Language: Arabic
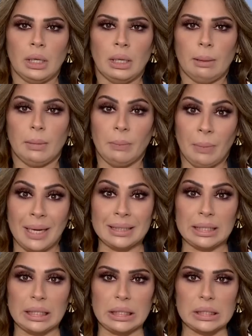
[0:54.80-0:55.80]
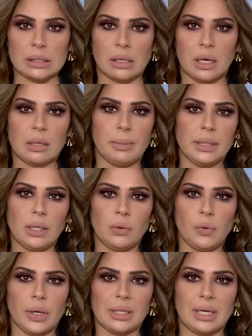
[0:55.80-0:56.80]
من بعد اللي صار
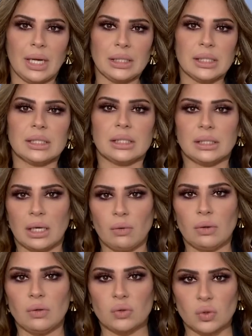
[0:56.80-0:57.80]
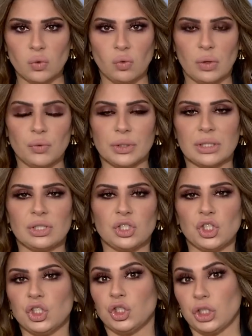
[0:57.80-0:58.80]
بدأوا الناس يتداولوا صور
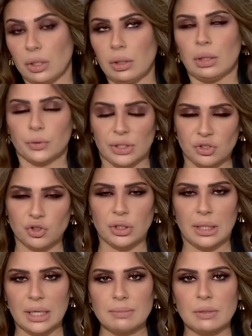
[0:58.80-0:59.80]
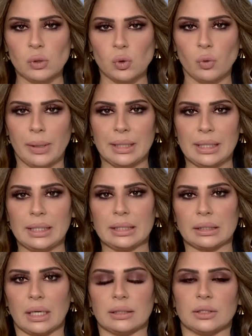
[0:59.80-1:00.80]
وتسجيلات منسوبة
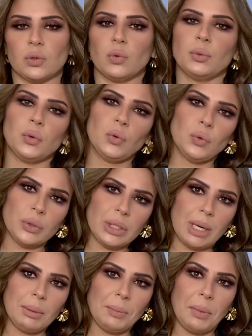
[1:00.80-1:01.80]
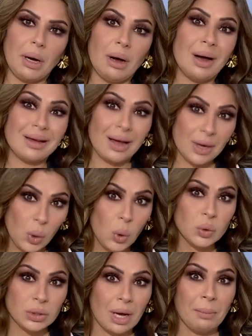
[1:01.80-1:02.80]
لتايتن وبيقولوا إنها من بقايا الحطام